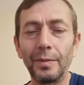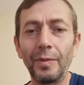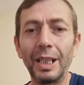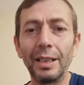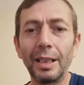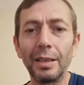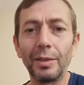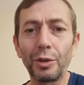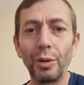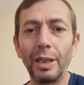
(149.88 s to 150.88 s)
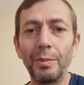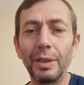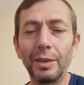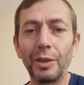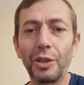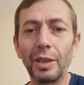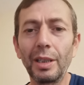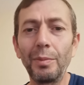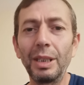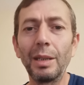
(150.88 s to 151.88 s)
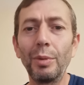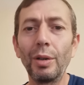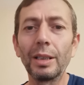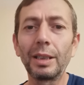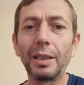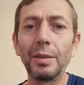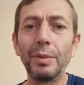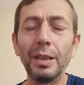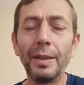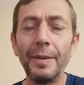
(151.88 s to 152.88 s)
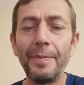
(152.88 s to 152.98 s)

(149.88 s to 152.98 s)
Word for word: verilerinin söyleminin dışında bir de böyle takımı